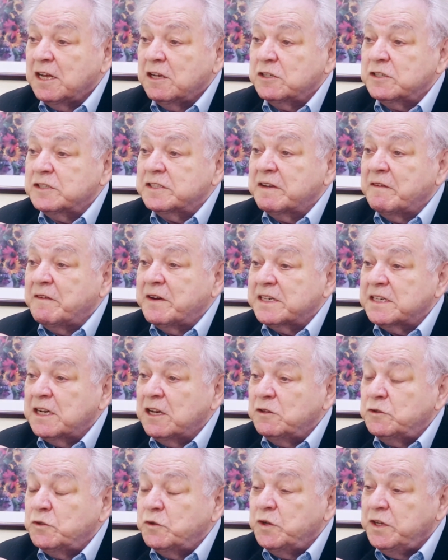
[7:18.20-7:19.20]

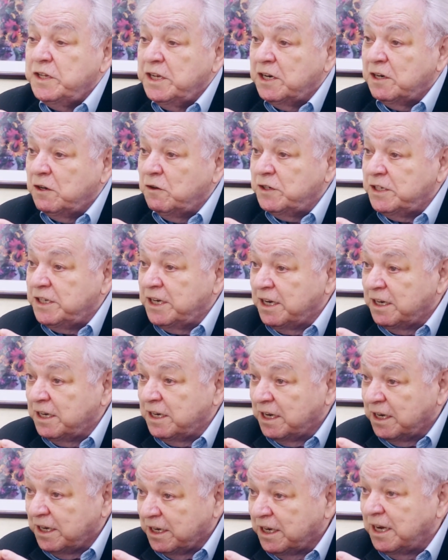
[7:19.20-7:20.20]
совершенно других
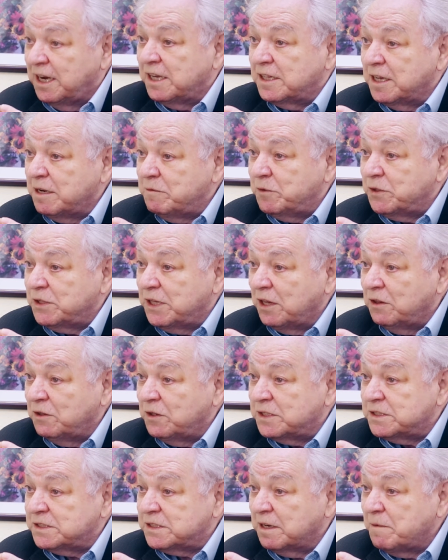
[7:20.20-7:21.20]
людей – и это им
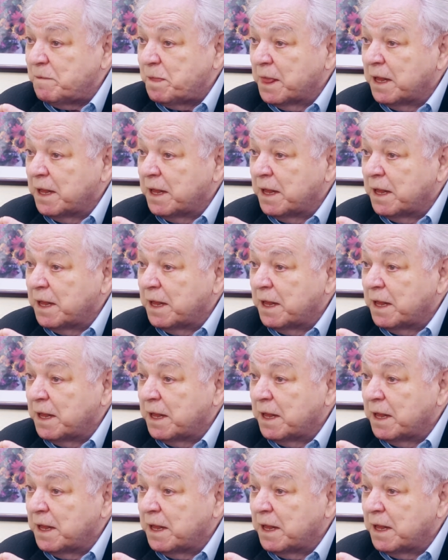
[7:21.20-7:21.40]
удалось.